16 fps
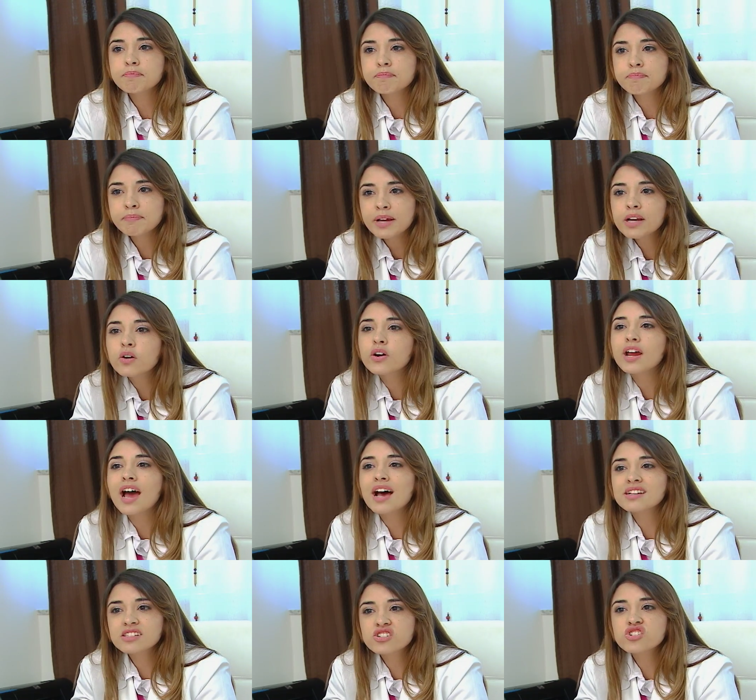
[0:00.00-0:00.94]

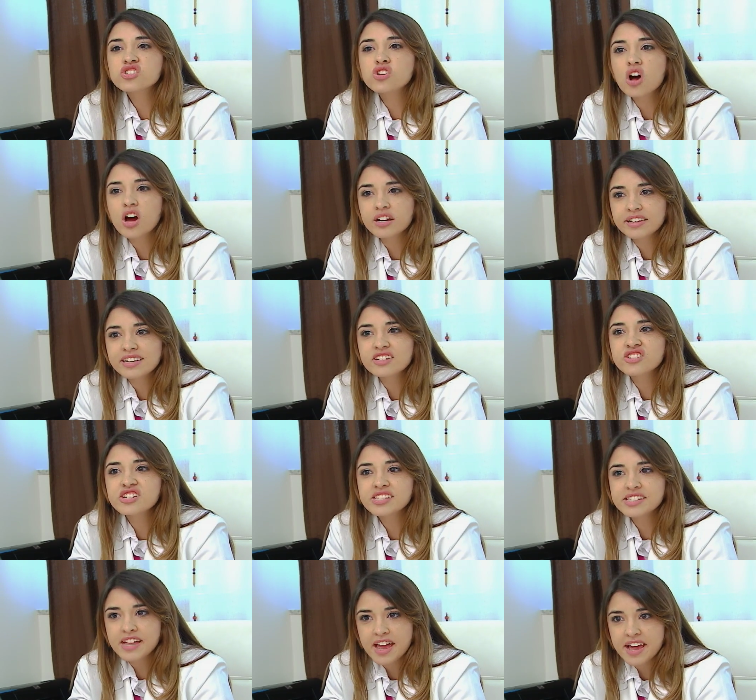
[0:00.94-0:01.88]
melhorar as desordens
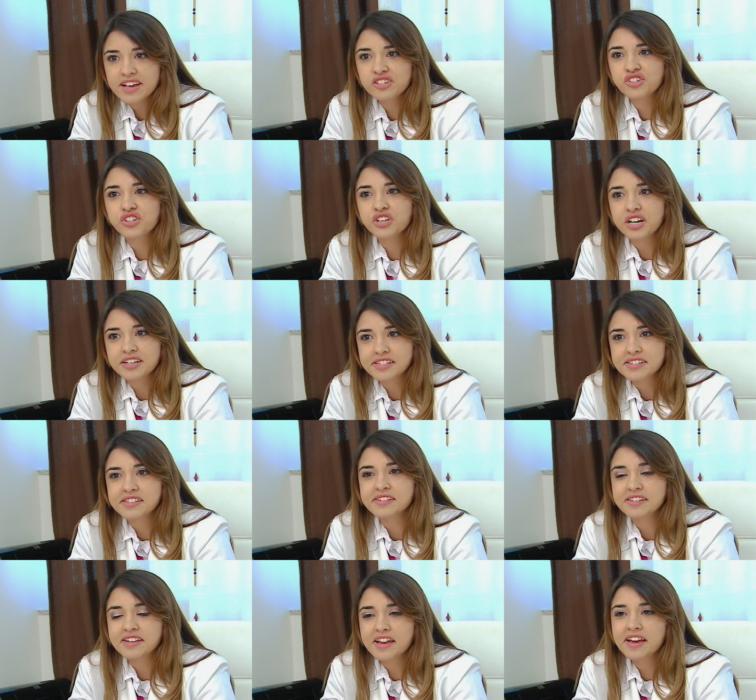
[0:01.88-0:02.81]
estéticas,
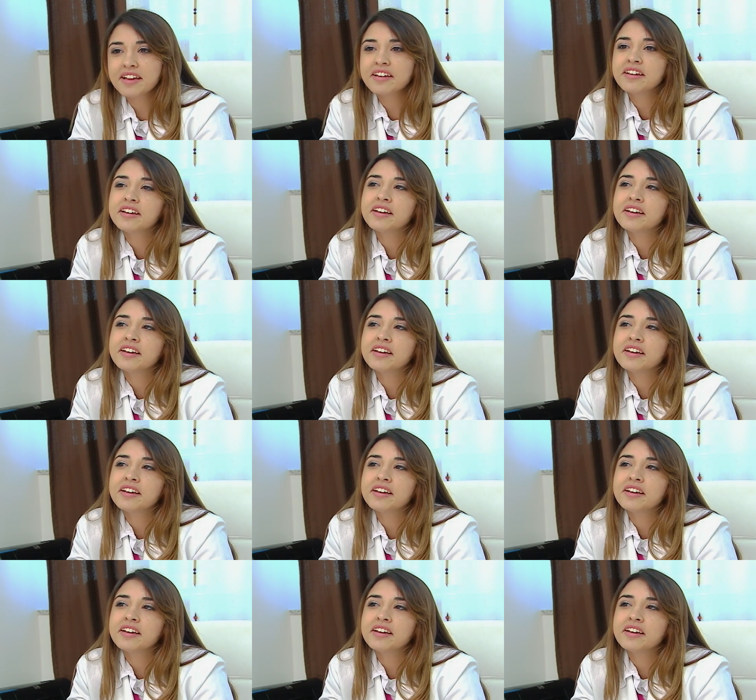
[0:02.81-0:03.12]
né?